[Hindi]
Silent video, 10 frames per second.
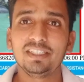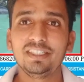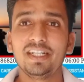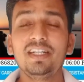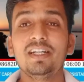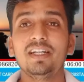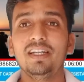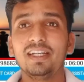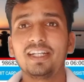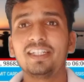दीजिए
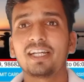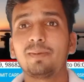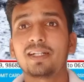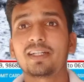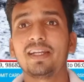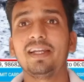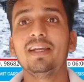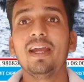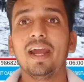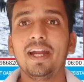लेकिन अगर बात करें
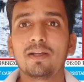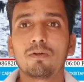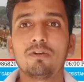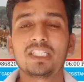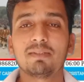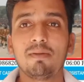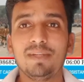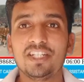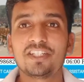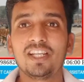हेड कांस्टेबल
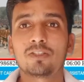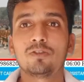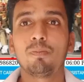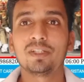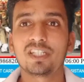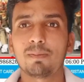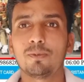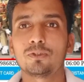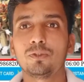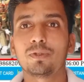मिनिस्टर 115
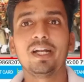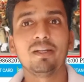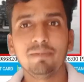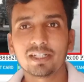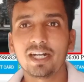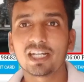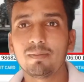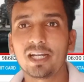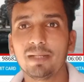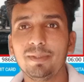पोस्टों के एडमिट कार्ड के
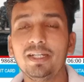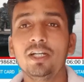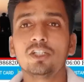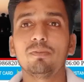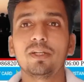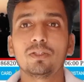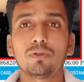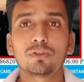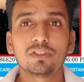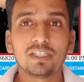बारे में तो मेरे
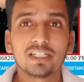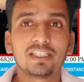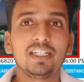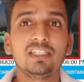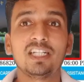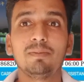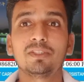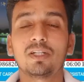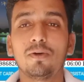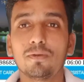दोस्त जैसे एग्जाम
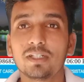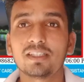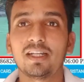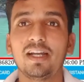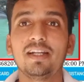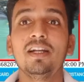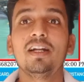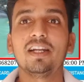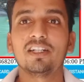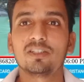इसका हो जाता है
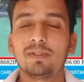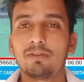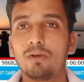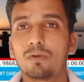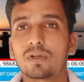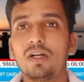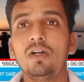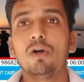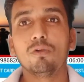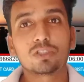ट्रेडसमैन वालों का
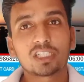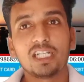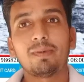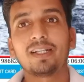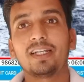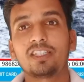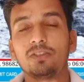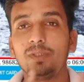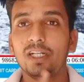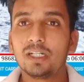उसके बाद
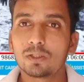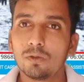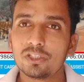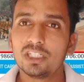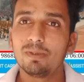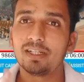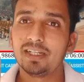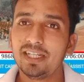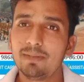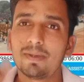एसएसबी हेड कांस्टेबल
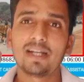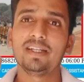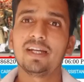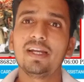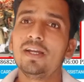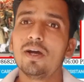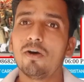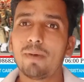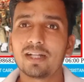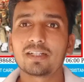की ही बारी है
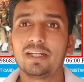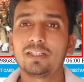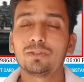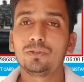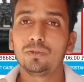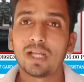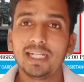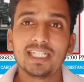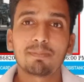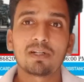और बात करें तो
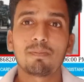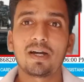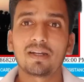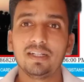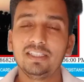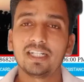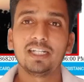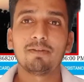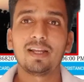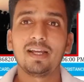जुलाई आपका पार नहीं जाने
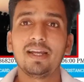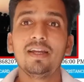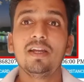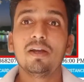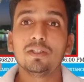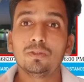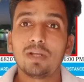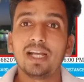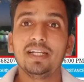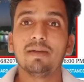वाला है
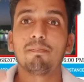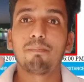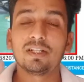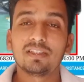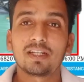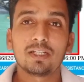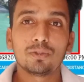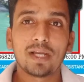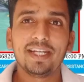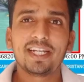जुलाई 15
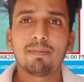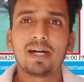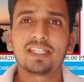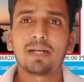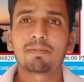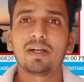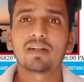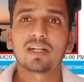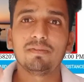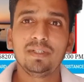जुलाई के बाद आपका
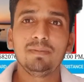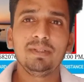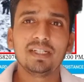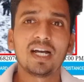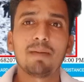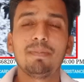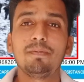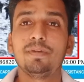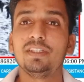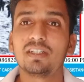कभी भी यहाँ पे
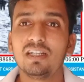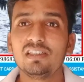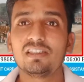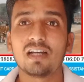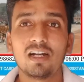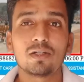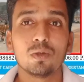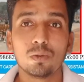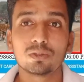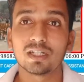फिजिकल स्टार्ट
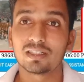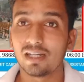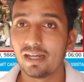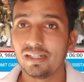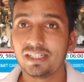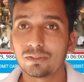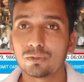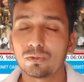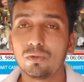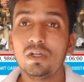हो सकता है जी हाँ
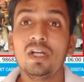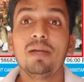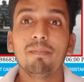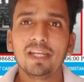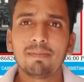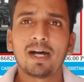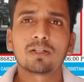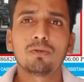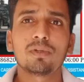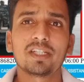दोस्तों मेरी
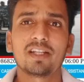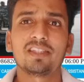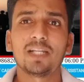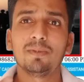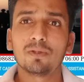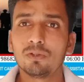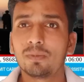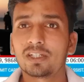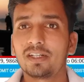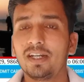बात को नज़रअंदाज बिल्कुल
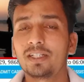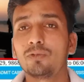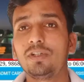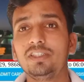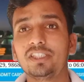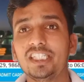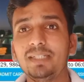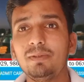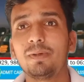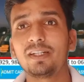मत करना क्योंकि जितनी
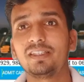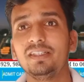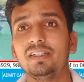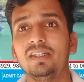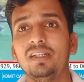भी भर्ती